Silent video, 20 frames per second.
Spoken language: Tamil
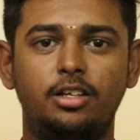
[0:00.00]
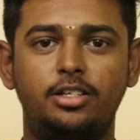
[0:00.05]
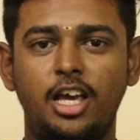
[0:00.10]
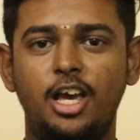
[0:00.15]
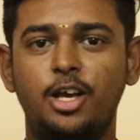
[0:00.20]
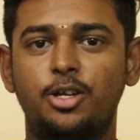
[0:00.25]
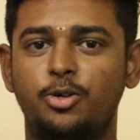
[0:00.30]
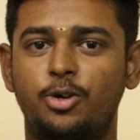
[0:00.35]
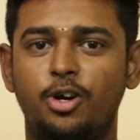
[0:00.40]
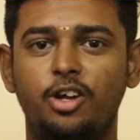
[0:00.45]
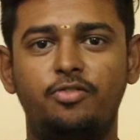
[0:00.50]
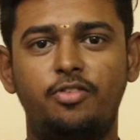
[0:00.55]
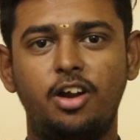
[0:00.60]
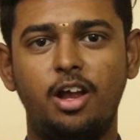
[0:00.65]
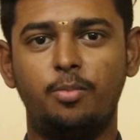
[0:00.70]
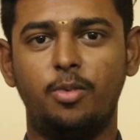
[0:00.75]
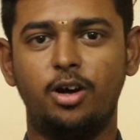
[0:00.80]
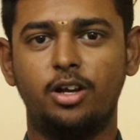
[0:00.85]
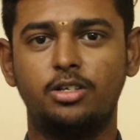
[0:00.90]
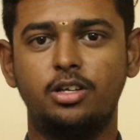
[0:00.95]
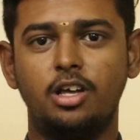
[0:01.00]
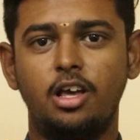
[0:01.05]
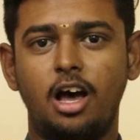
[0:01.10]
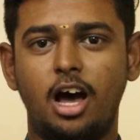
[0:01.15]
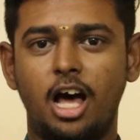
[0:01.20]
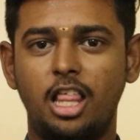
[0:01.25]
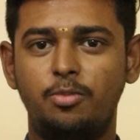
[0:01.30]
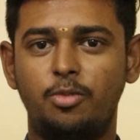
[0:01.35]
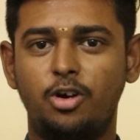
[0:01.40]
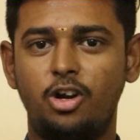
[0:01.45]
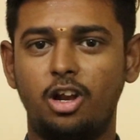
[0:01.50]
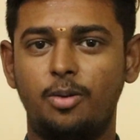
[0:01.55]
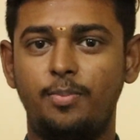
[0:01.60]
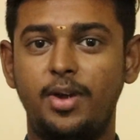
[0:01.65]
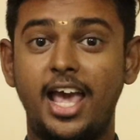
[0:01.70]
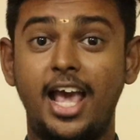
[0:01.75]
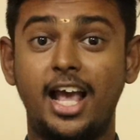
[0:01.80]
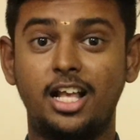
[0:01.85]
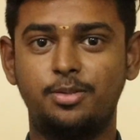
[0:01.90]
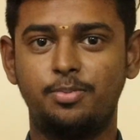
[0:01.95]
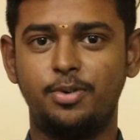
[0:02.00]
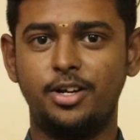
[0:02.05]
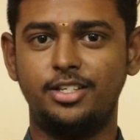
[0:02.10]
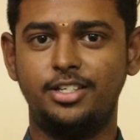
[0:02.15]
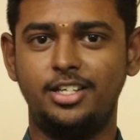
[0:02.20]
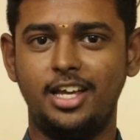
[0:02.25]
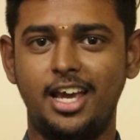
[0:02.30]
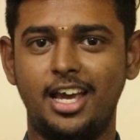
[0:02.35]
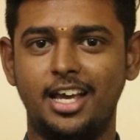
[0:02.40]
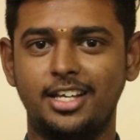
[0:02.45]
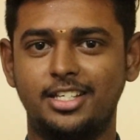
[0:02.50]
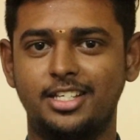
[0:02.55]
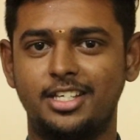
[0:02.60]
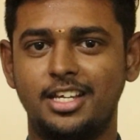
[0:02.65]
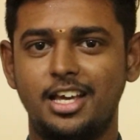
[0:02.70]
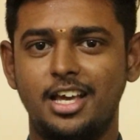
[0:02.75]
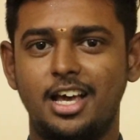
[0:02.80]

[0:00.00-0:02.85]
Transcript: ஜேஎஸோட ஃப்ரேம் ஒர்க்ஸ் அது மட்டும் இல்லாமல் எக்ஸ்பிரஸ் ஜேஎஸ்